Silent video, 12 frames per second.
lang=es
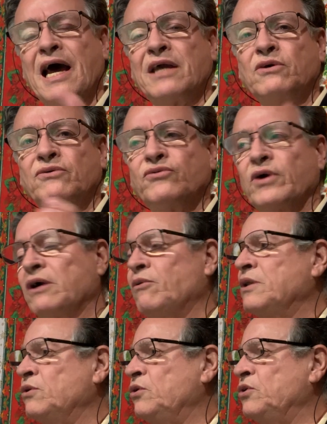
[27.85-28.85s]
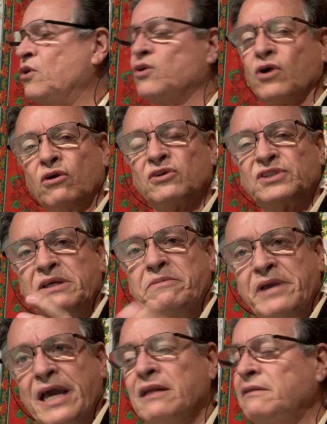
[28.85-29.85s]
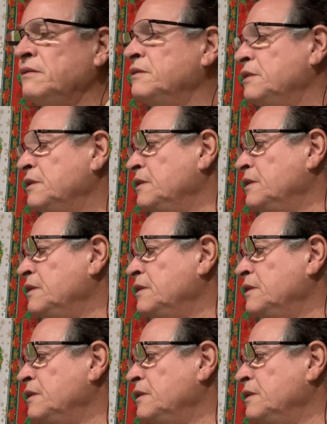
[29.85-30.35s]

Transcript: año fue cuando yo conocí bien